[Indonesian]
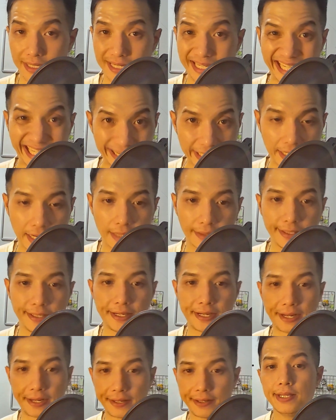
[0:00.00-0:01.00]
kita
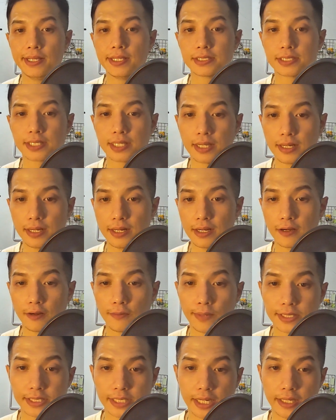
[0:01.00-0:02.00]
latihan, sekarang kalau
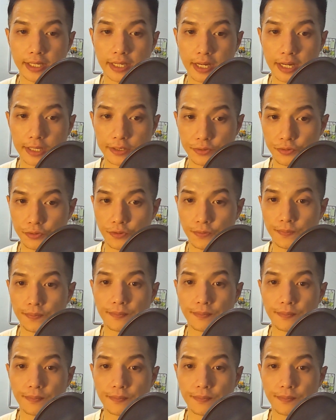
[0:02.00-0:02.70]
BCA nya nggak cukup,